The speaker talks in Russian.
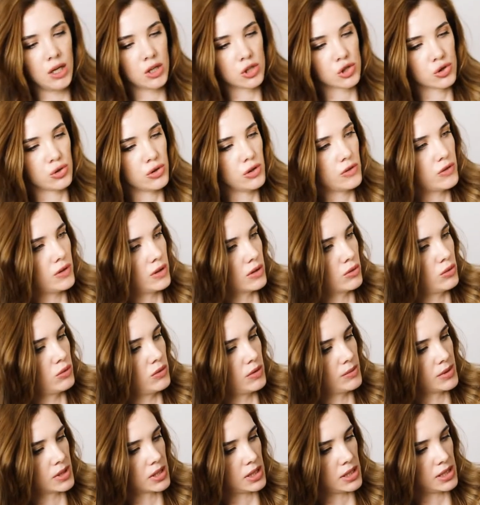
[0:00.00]
Что я могу
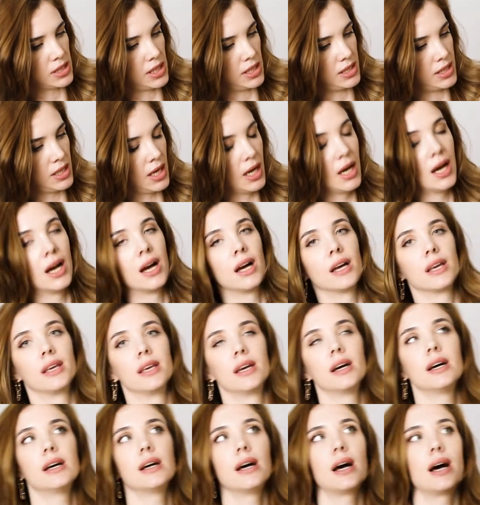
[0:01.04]
вам сказать?
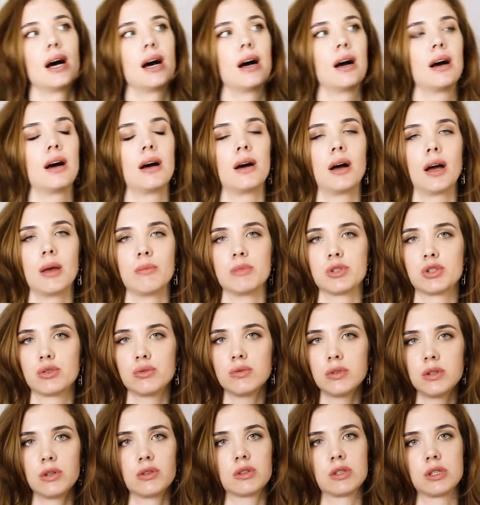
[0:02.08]
Я о а, I'm
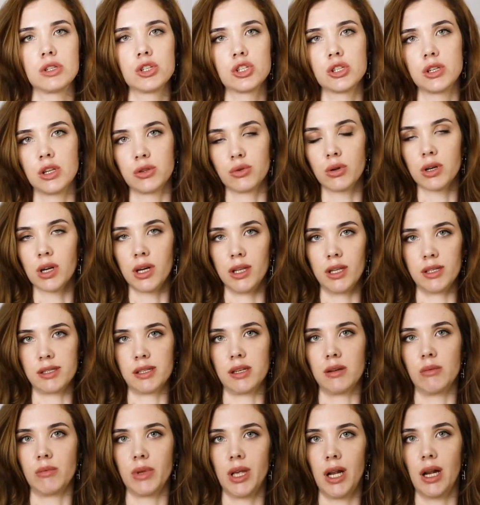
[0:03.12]
Studio слышала только на
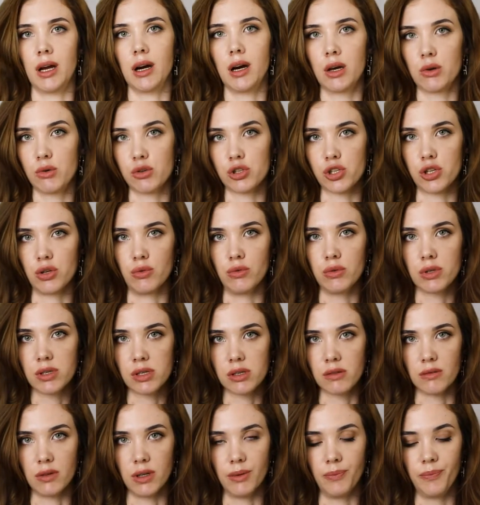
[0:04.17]
самом деле хорошие
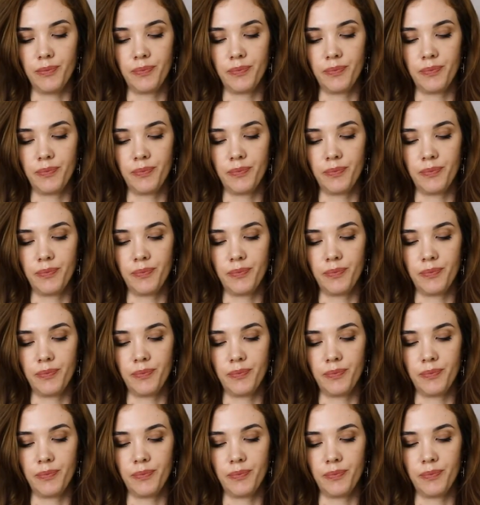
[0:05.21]
отзывы.